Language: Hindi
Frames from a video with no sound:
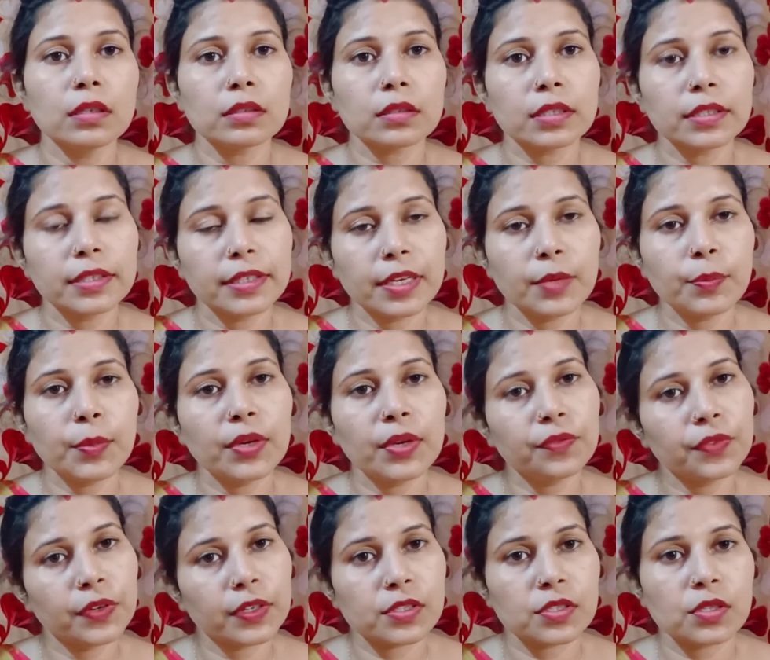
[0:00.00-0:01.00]
किडनी में
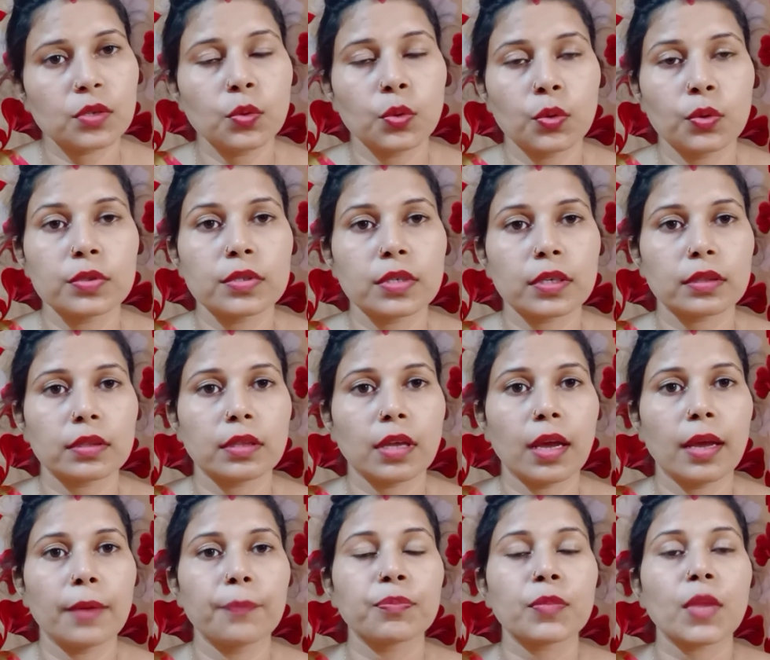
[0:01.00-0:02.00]
इन्फेक्शन हो सकता
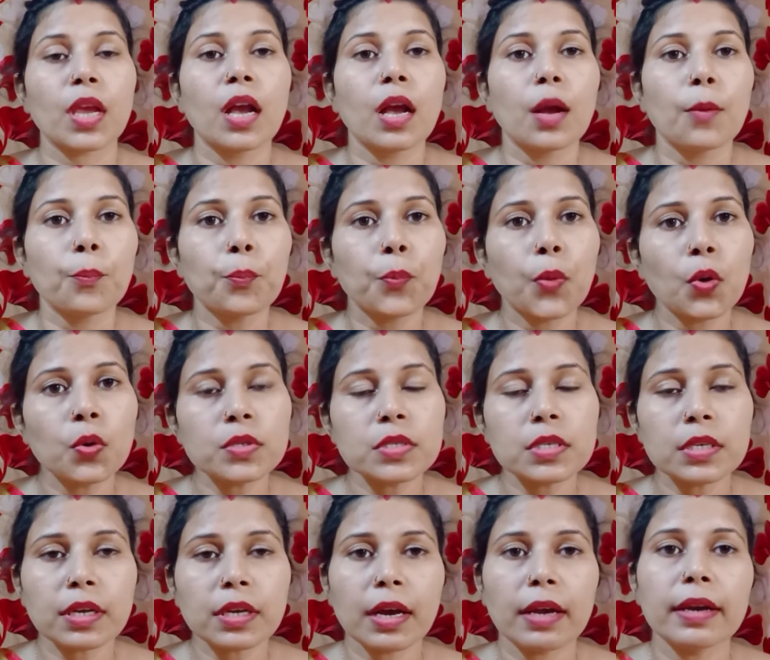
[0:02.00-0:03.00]
है बहुत
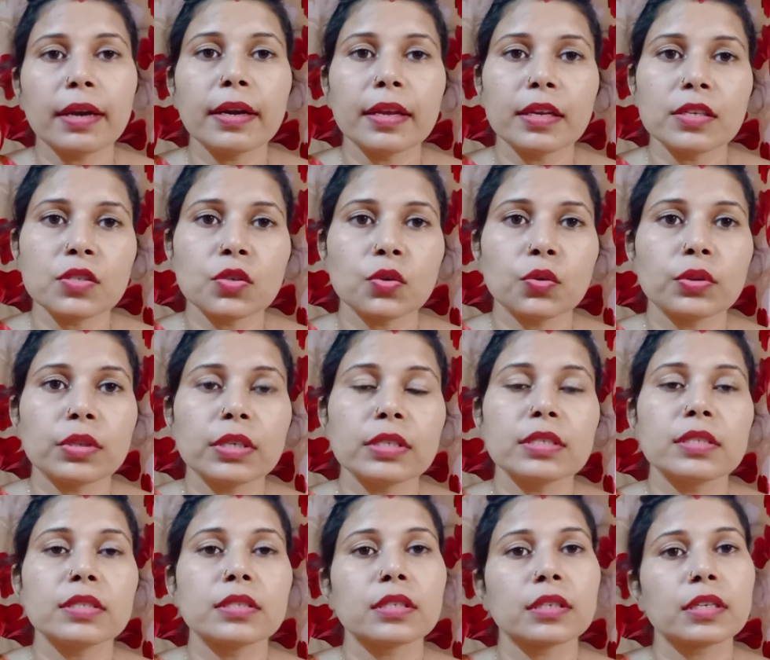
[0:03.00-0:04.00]
से कारण ऐसे होते हैं
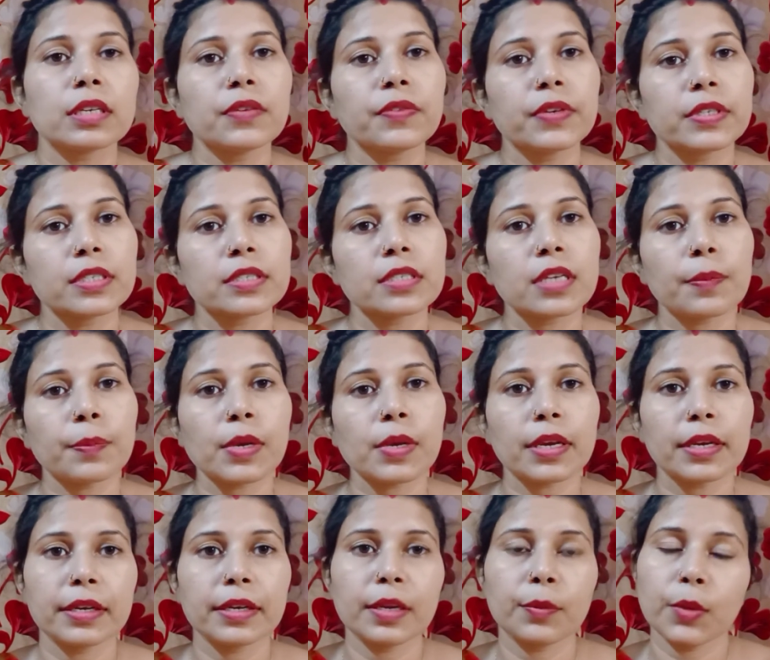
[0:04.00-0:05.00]
जिसकी वजह से आपकी
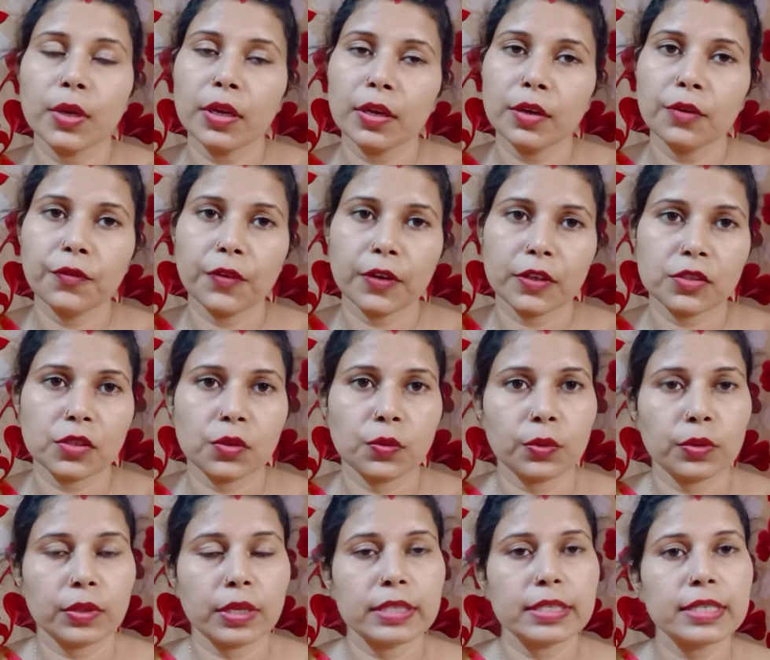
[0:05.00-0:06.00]
किडनी में इन्फेक्शन
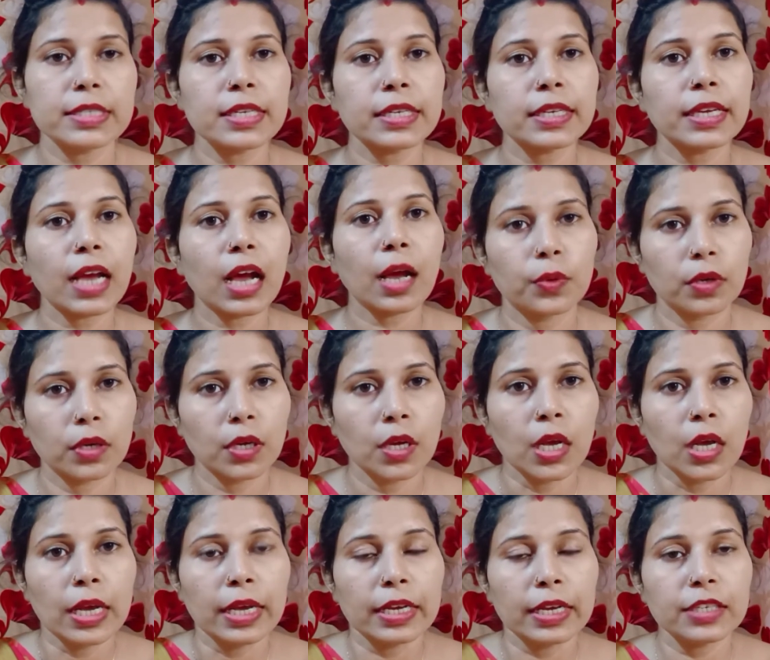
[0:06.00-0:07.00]
होता है जैसे कि आप
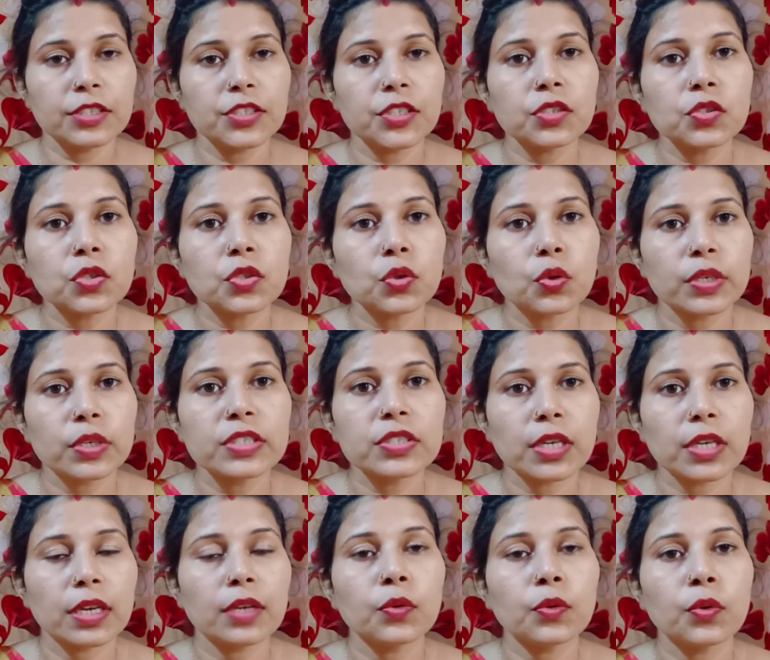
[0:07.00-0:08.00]
इचिंग सी हो रही
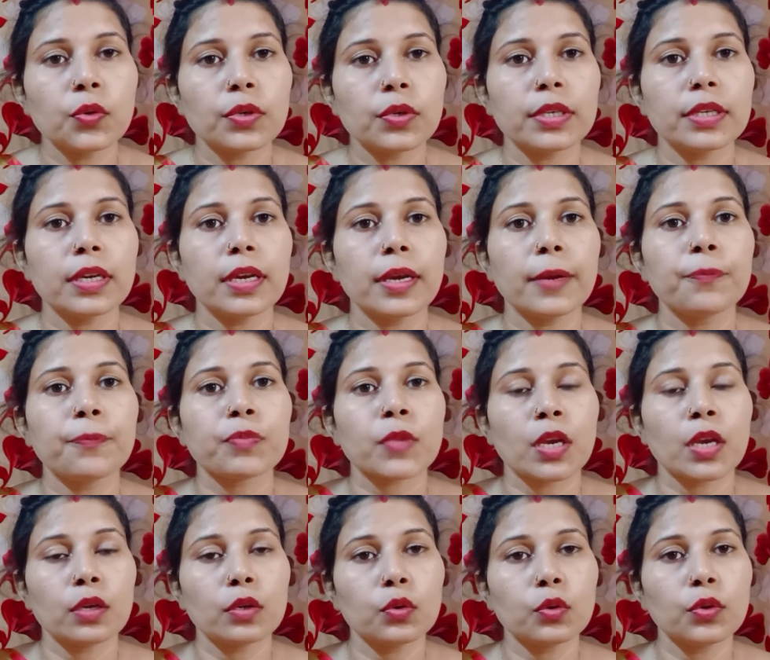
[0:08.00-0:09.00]
जलन हो रही है
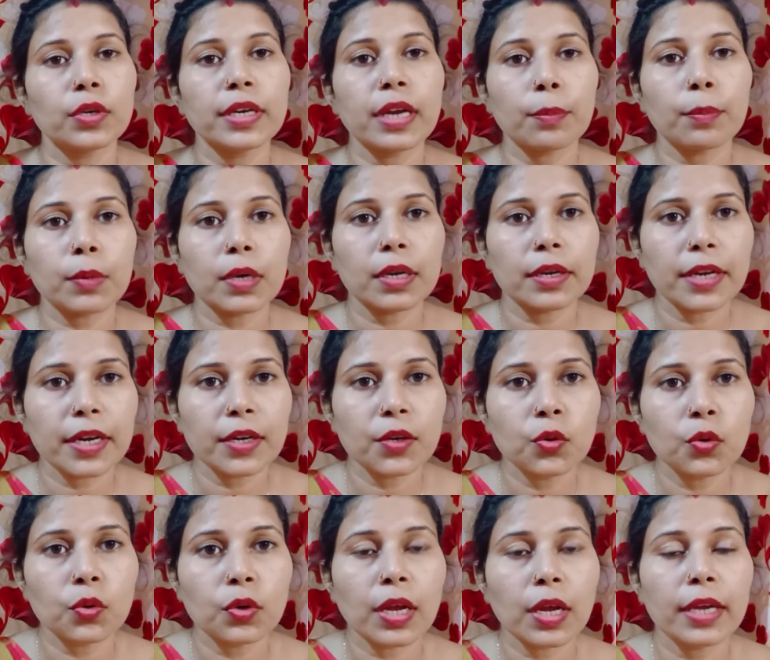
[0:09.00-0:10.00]
यूरिन आपका रेड
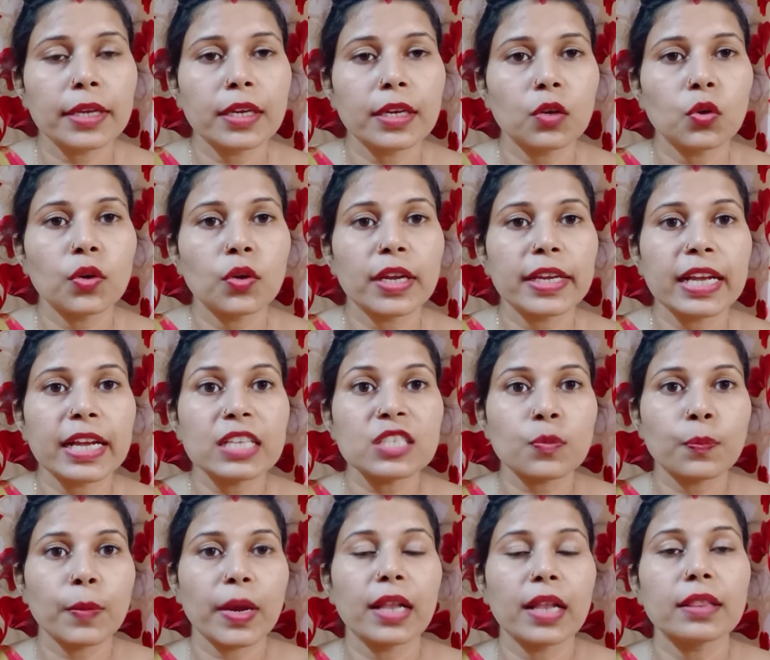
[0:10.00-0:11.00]
हो रहा है येलो हो रहा है या
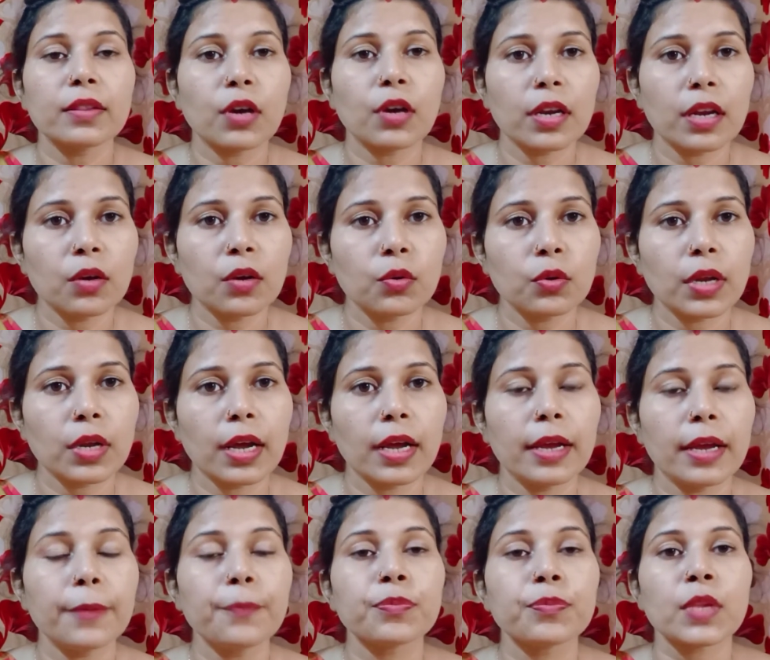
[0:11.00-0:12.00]
स्मेल दौरा हो रहा
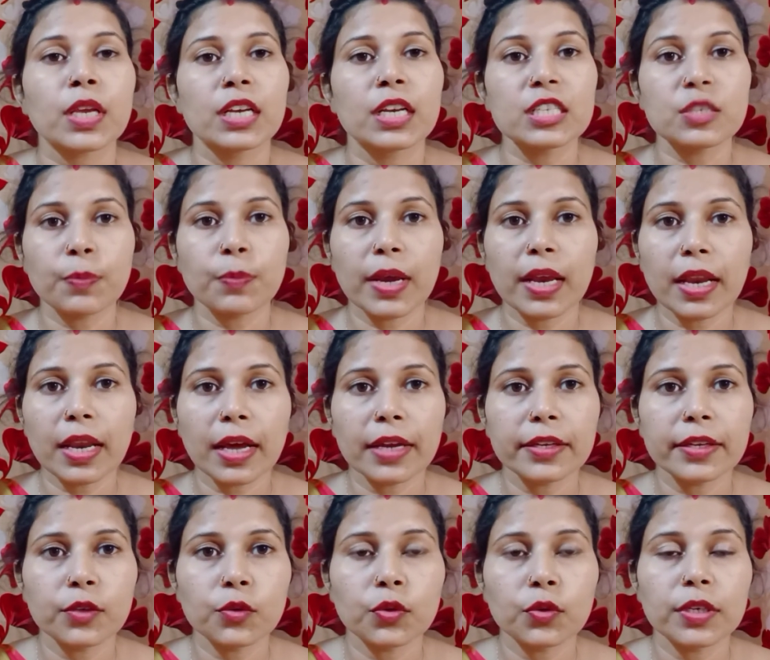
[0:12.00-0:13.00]
है स्मेल आ
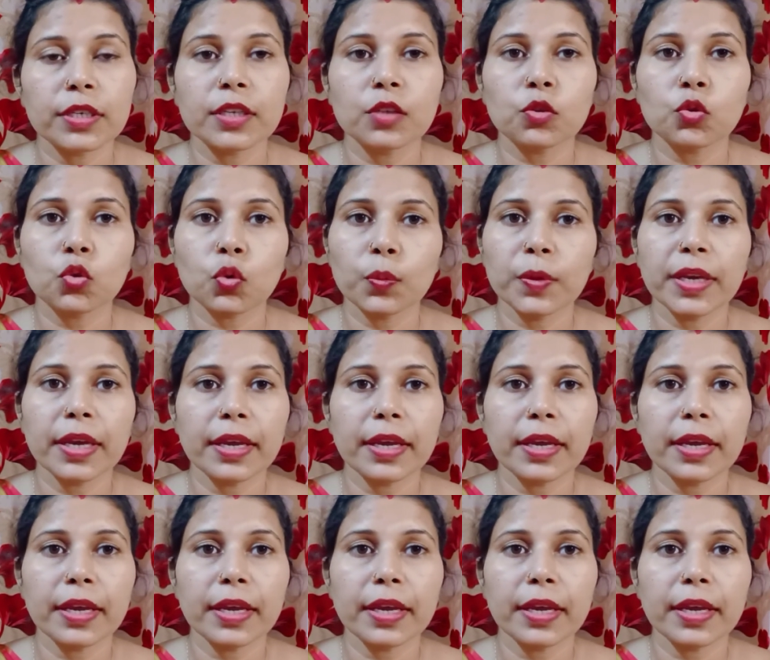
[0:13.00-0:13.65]
रही यूरिन की तो भी